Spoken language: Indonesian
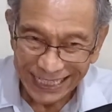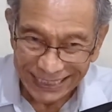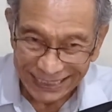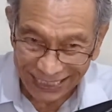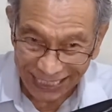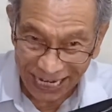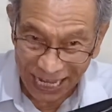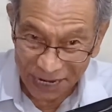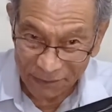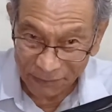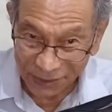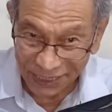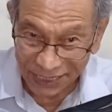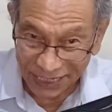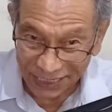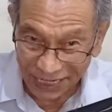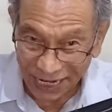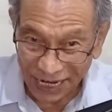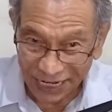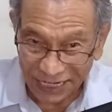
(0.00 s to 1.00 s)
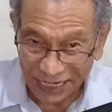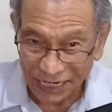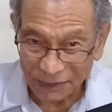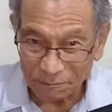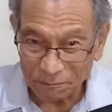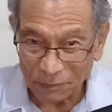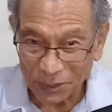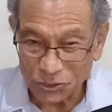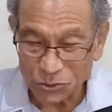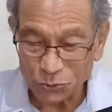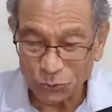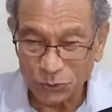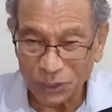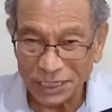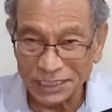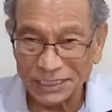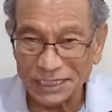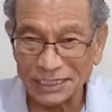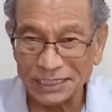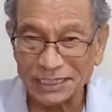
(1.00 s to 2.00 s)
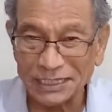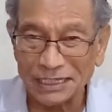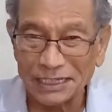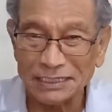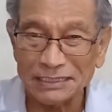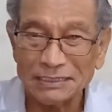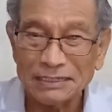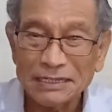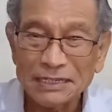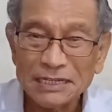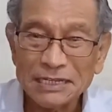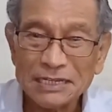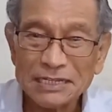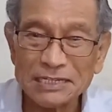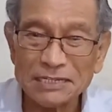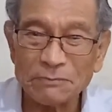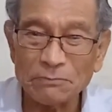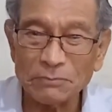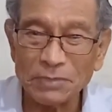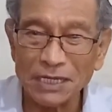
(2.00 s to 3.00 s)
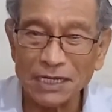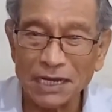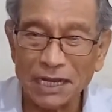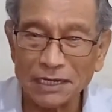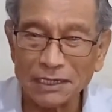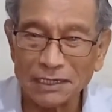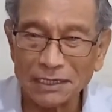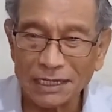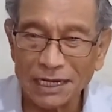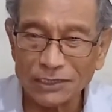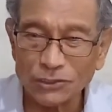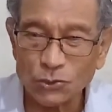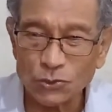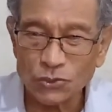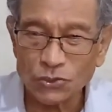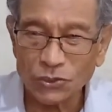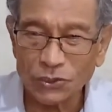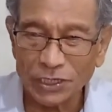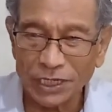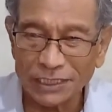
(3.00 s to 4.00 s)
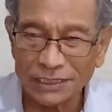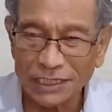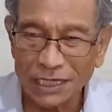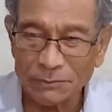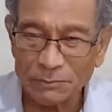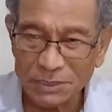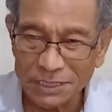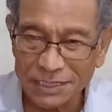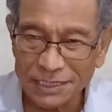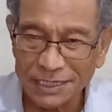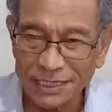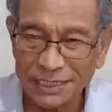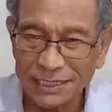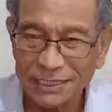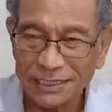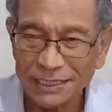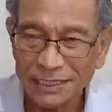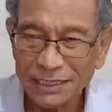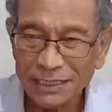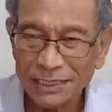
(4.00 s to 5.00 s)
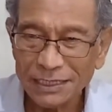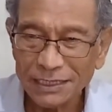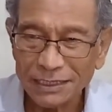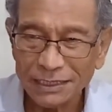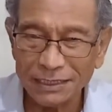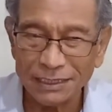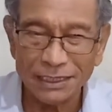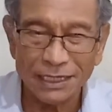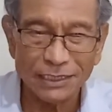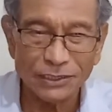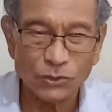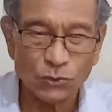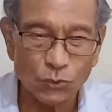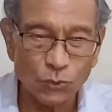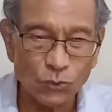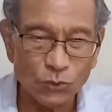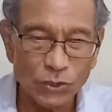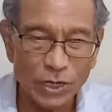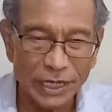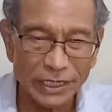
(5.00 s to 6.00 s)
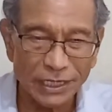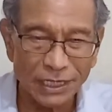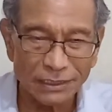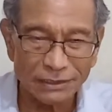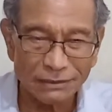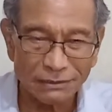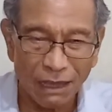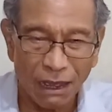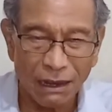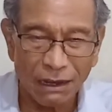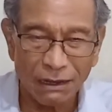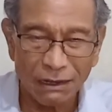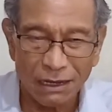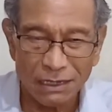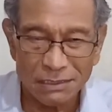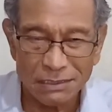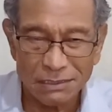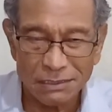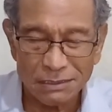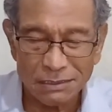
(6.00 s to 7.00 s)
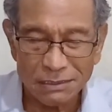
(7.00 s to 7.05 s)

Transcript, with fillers: telah menggerakkan pasukannya dengan 900 kereta besi dengan kuda yang tangkas